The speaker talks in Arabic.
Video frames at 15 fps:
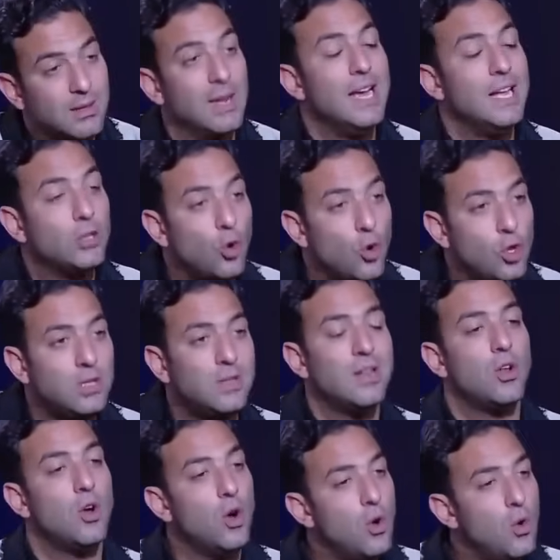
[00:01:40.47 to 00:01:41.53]
طلعت قلت
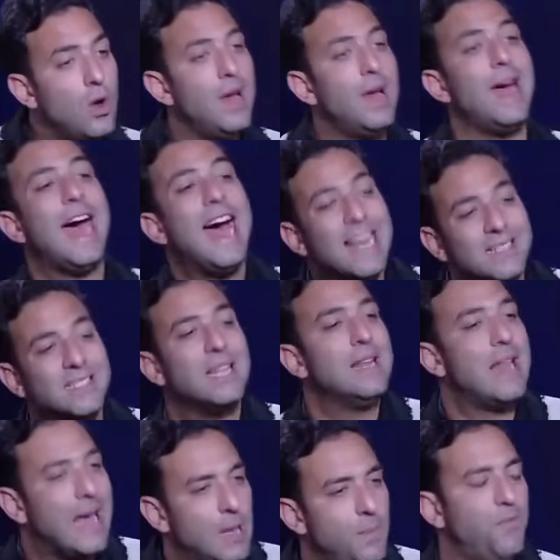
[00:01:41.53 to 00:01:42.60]
ان هو
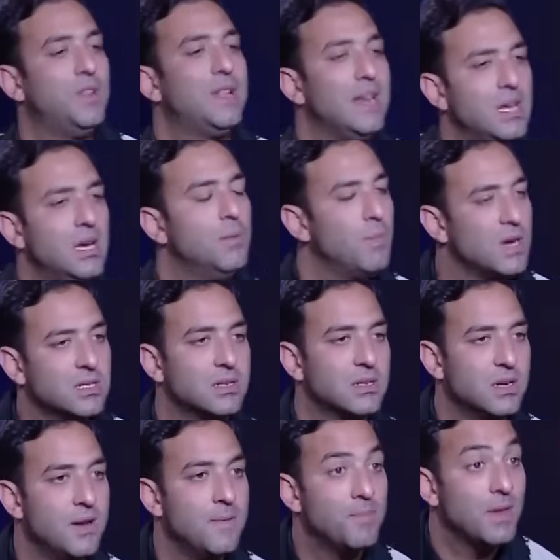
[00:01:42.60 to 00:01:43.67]
احسن لعيب في تاريخ مصر
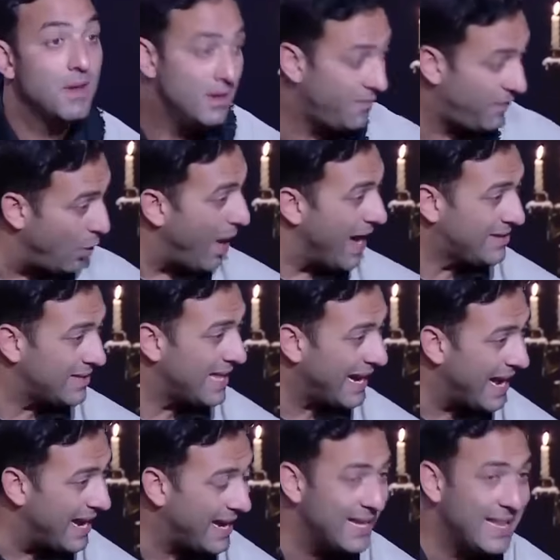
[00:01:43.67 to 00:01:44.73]
انا
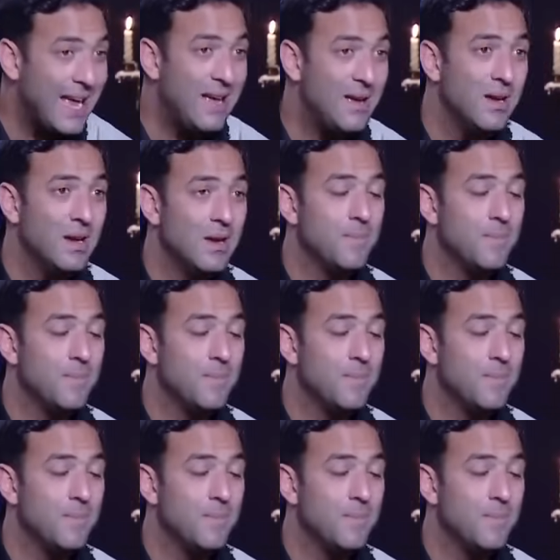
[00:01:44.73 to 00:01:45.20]
سؤالي مباشر